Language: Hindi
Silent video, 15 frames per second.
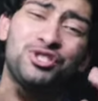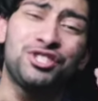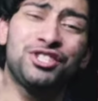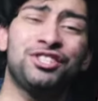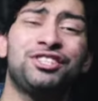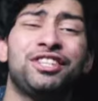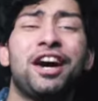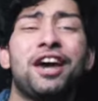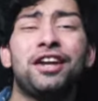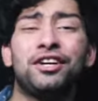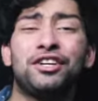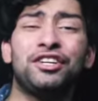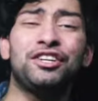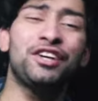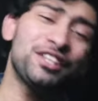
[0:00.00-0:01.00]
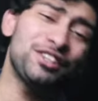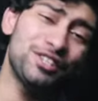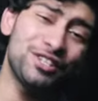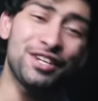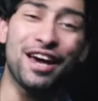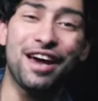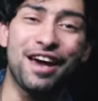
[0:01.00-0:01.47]
चिंता लगी
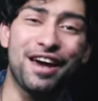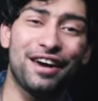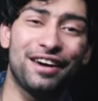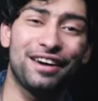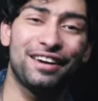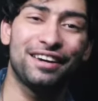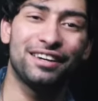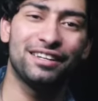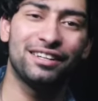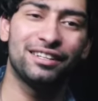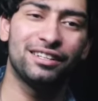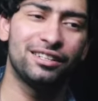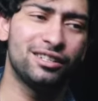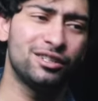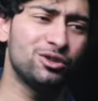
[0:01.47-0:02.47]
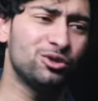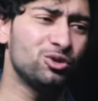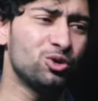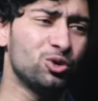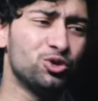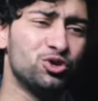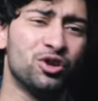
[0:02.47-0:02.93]
रहती है
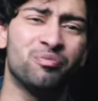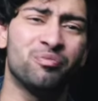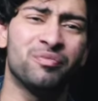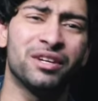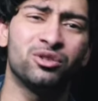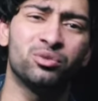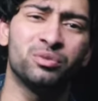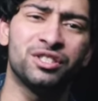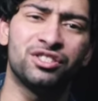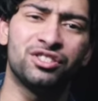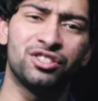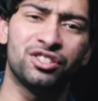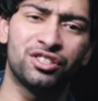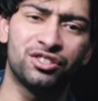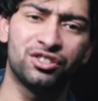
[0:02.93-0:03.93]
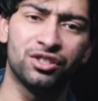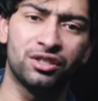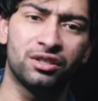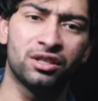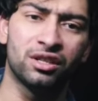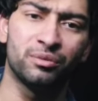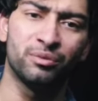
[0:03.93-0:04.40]
तो जब मैं तुम्हें चीख चीख
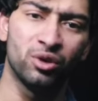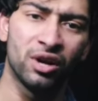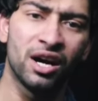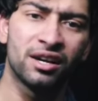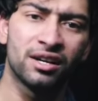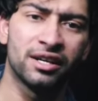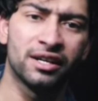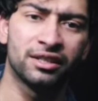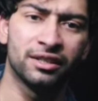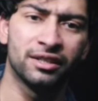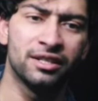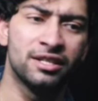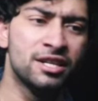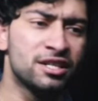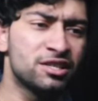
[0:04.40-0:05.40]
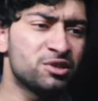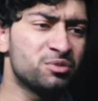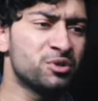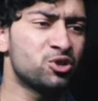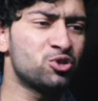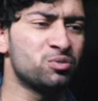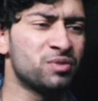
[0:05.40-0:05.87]
कर बुला रहा था कि
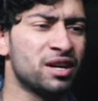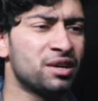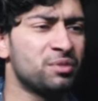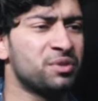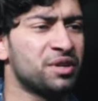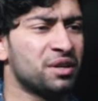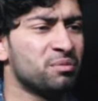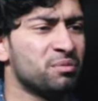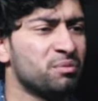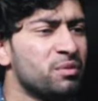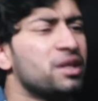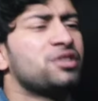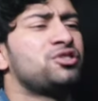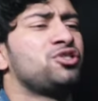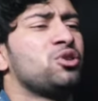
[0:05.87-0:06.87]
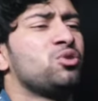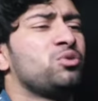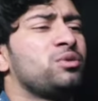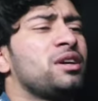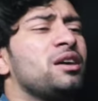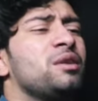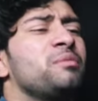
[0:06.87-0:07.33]
मैं तुम्हारे बिना मर
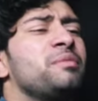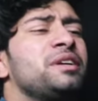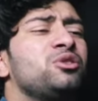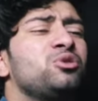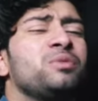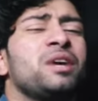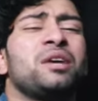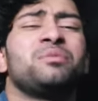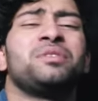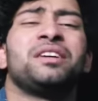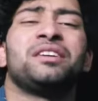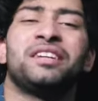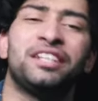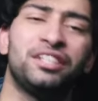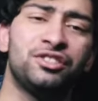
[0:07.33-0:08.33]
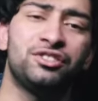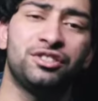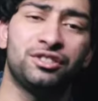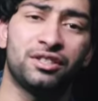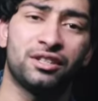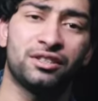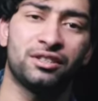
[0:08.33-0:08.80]
जाऊंगा मैं तुम्हारे बिना नहीं जी
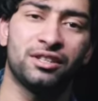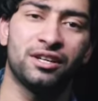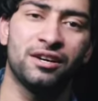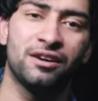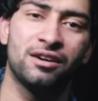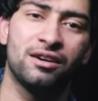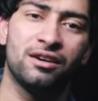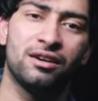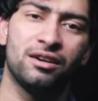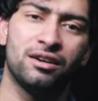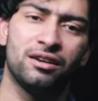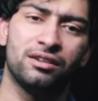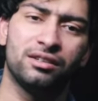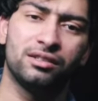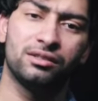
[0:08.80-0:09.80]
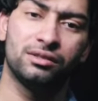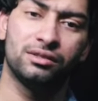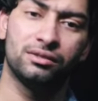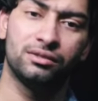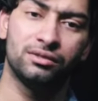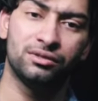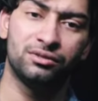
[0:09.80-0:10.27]
सकता
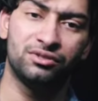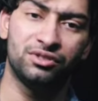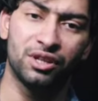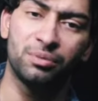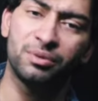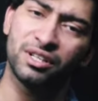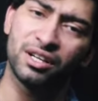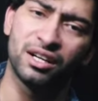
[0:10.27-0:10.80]
तब कहाँ